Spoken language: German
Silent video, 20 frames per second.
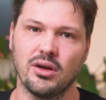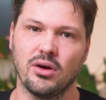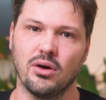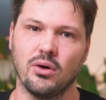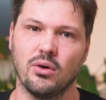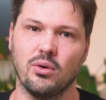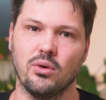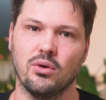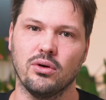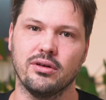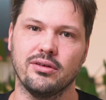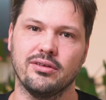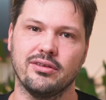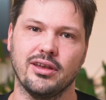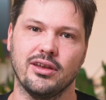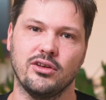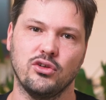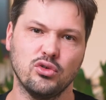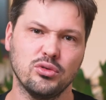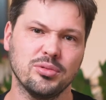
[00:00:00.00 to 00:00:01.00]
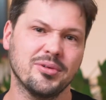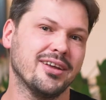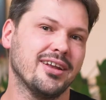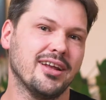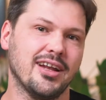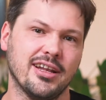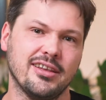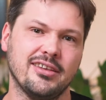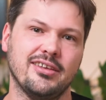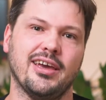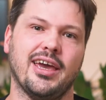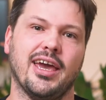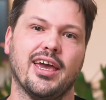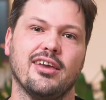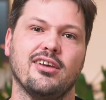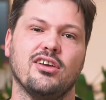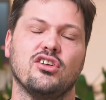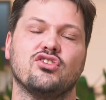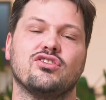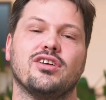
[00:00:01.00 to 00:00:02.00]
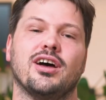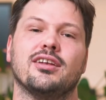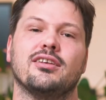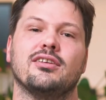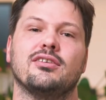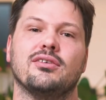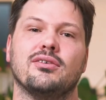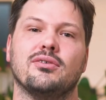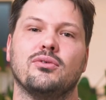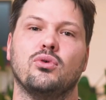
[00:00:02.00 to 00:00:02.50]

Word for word: Und den YouTube-Kanal hatte ich ja eigentlich gestartet,